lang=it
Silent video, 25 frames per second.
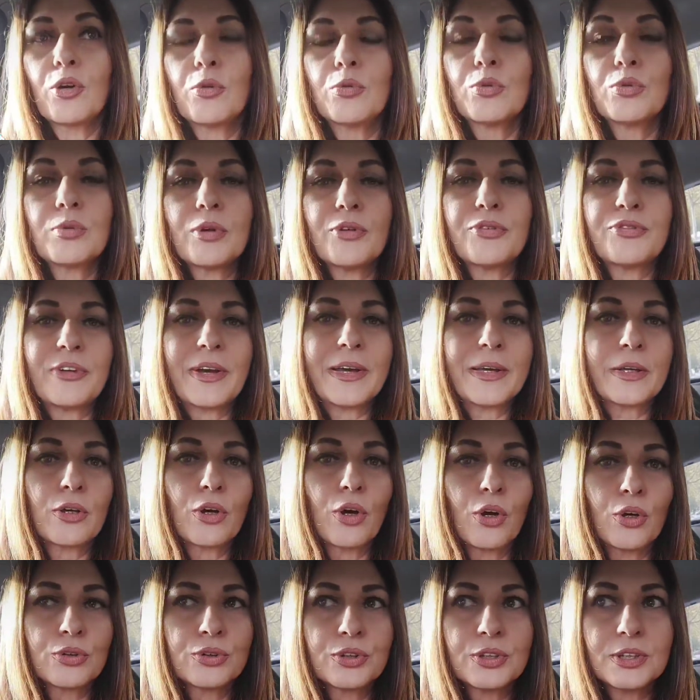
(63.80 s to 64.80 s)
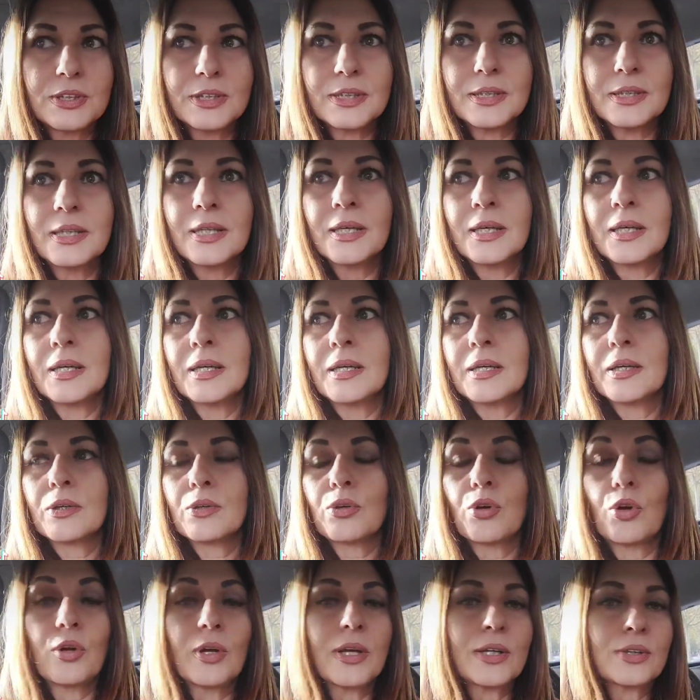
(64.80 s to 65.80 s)
comunque fa i conti
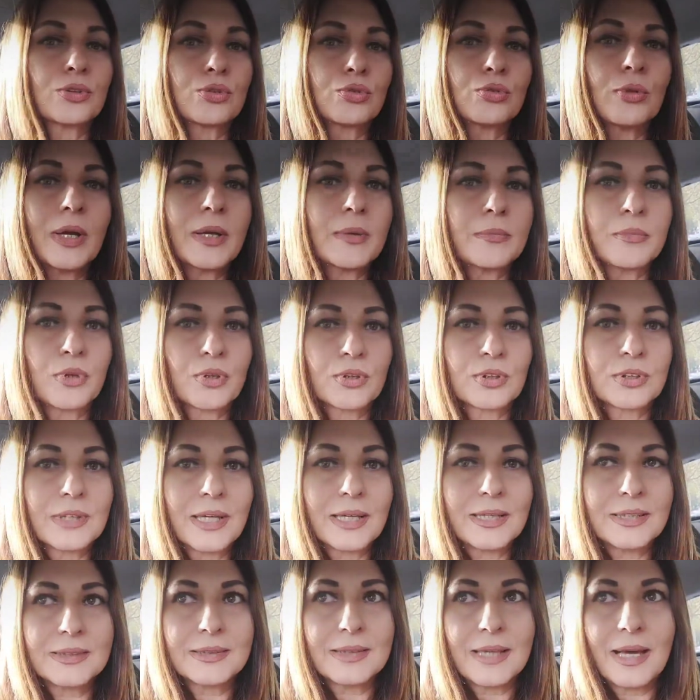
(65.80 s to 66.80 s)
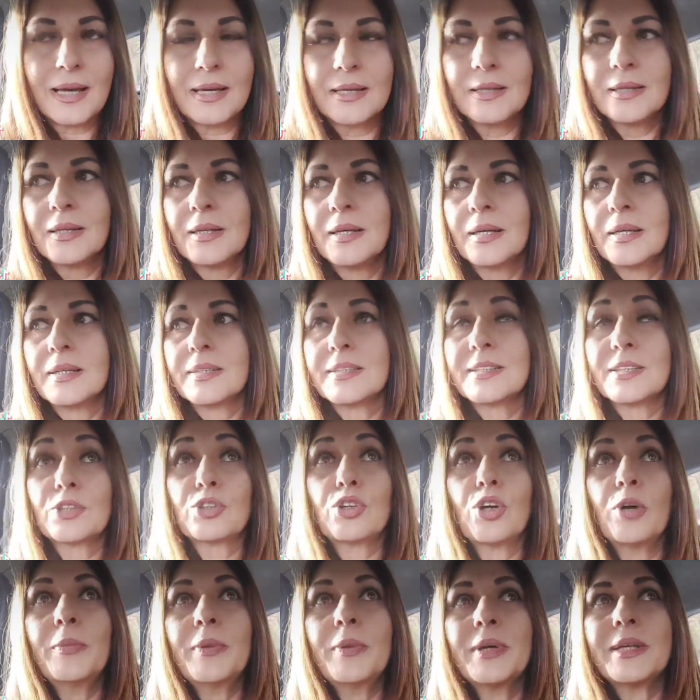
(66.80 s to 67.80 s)
con la sua immortalità.
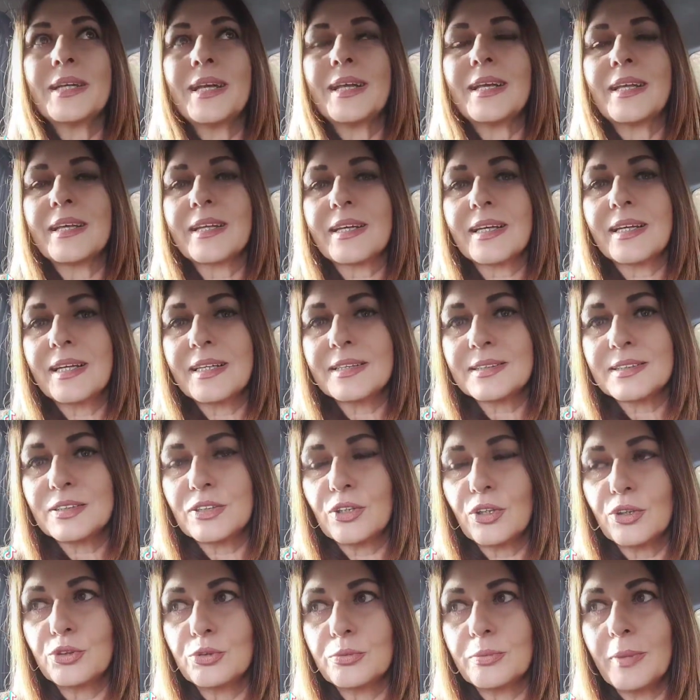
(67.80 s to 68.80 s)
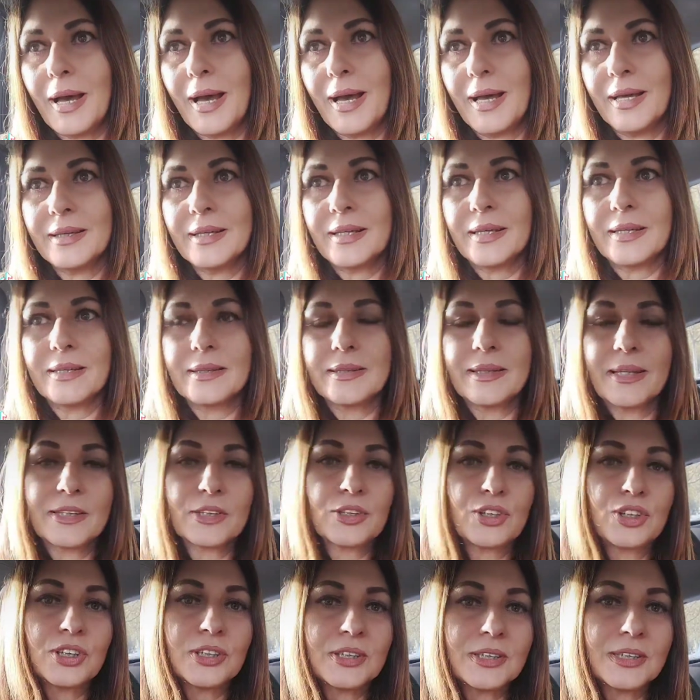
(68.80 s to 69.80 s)
Siccome nelle relazioni umane il
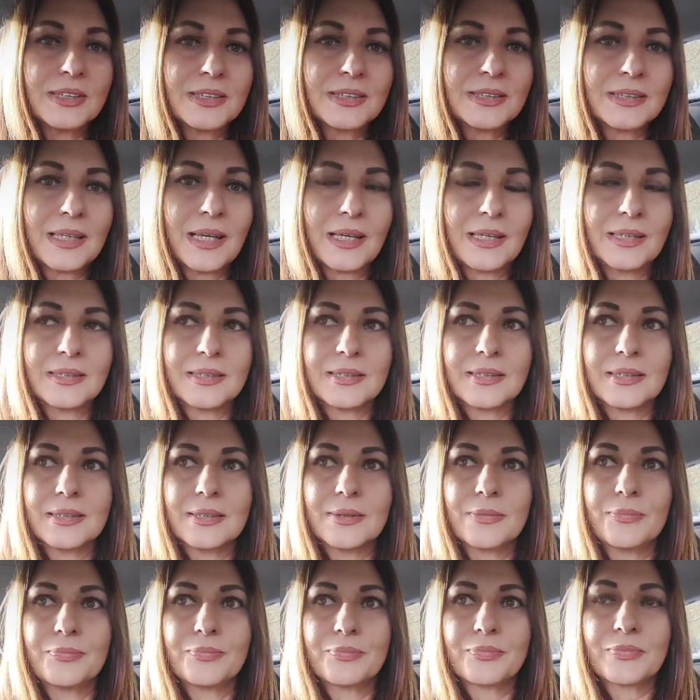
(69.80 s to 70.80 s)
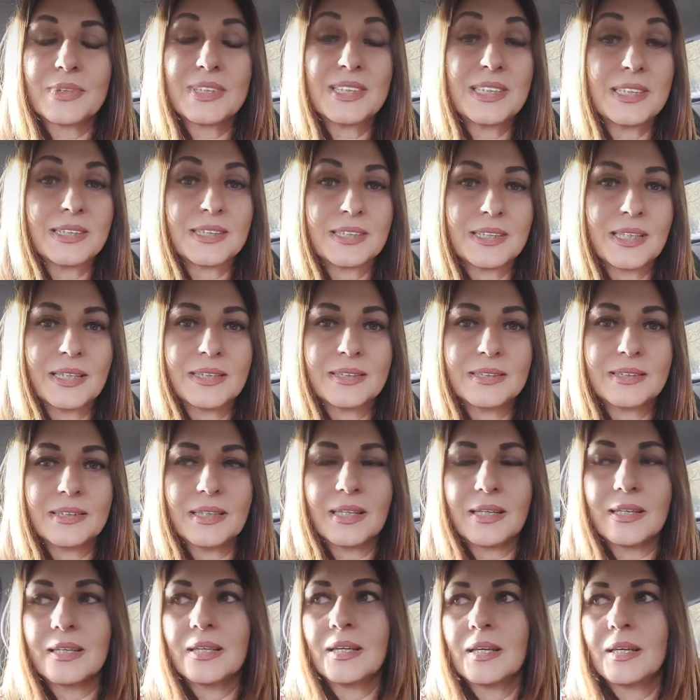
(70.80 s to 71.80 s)
narcisista eh, si
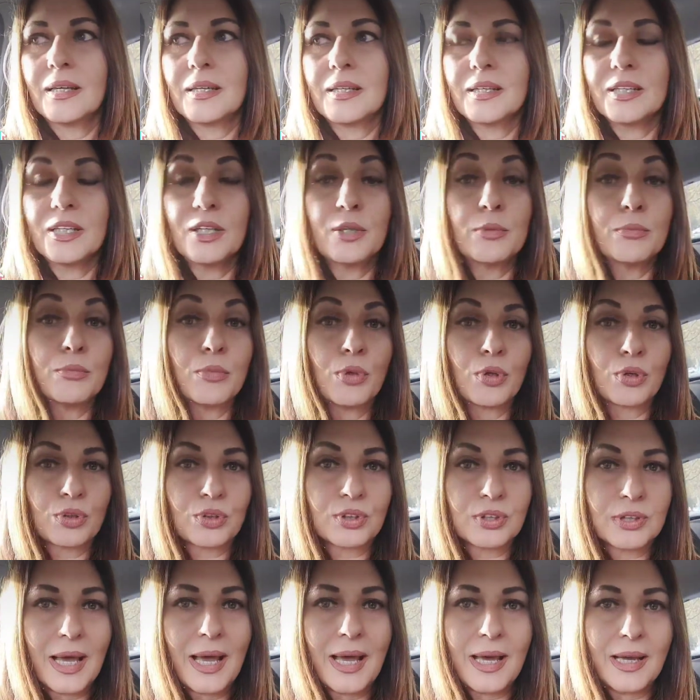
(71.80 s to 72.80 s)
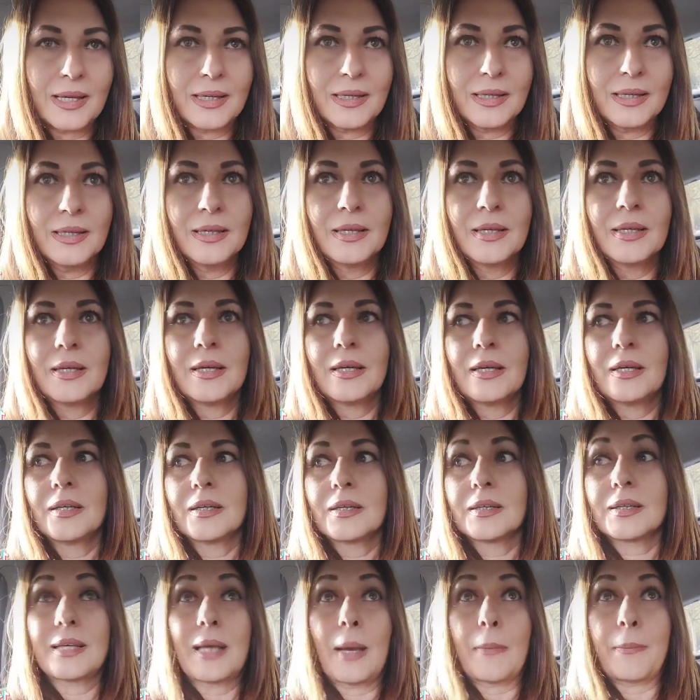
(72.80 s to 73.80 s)
sente immortale,
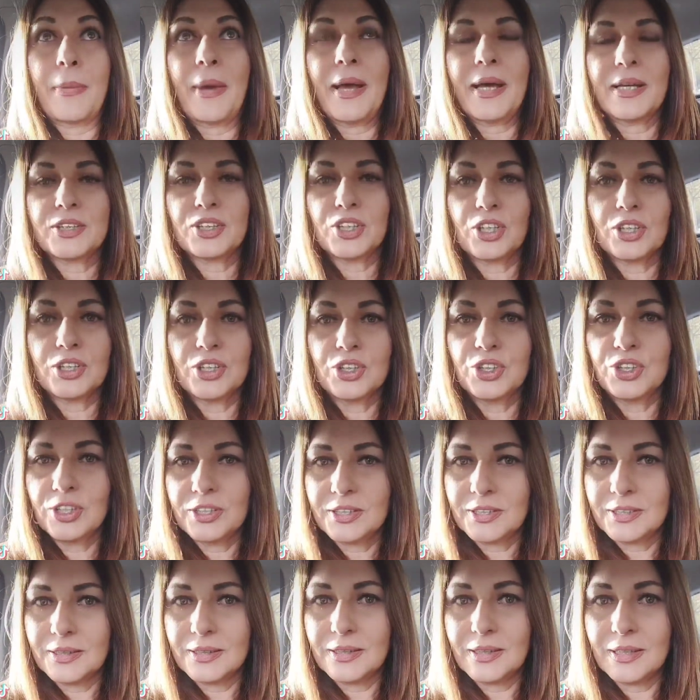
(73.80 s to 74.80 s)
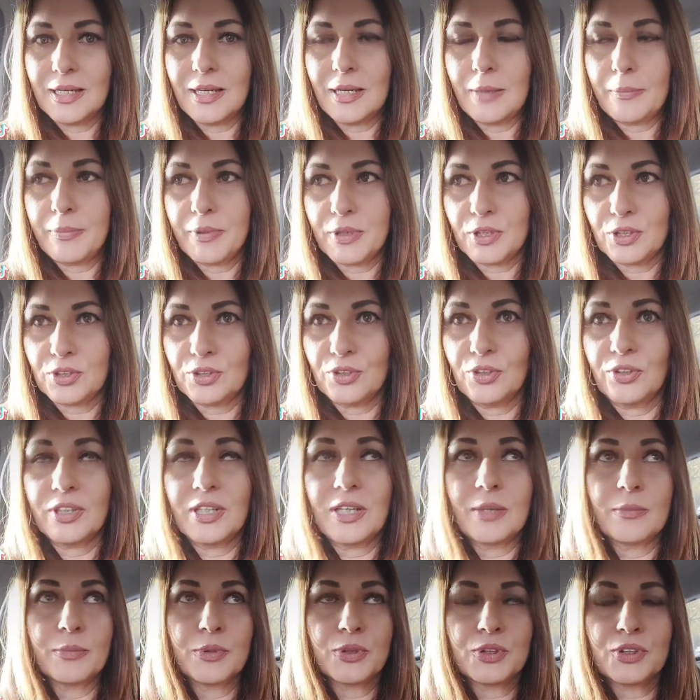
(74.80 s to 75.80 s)
capace di gestire le persone,
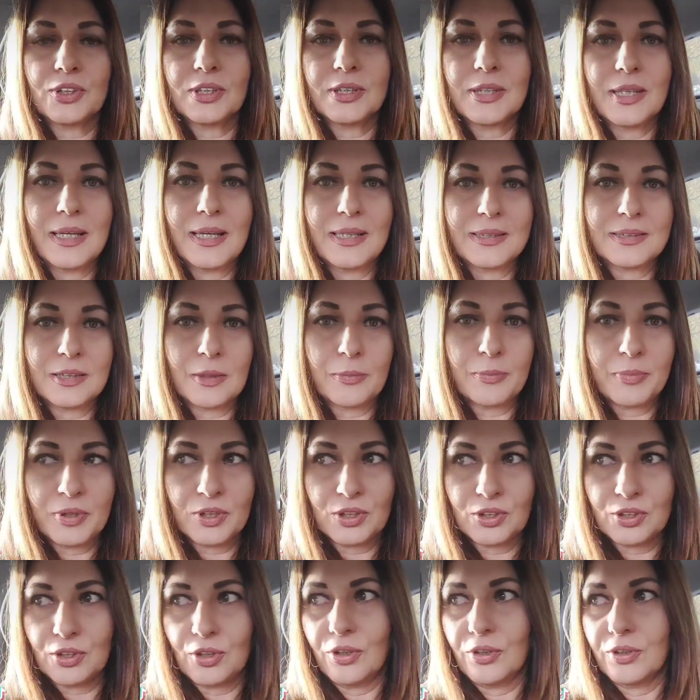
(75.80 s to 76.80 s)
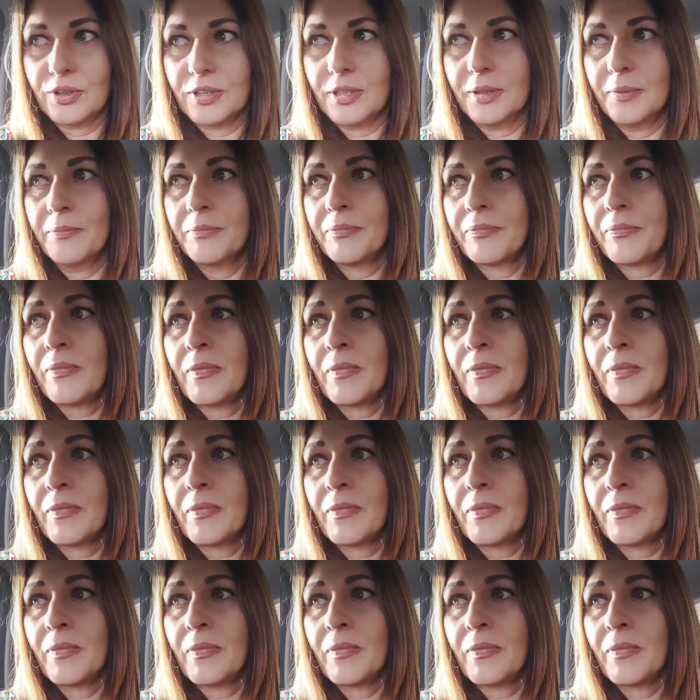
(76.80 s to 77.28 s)
le emozioni delle altre persone,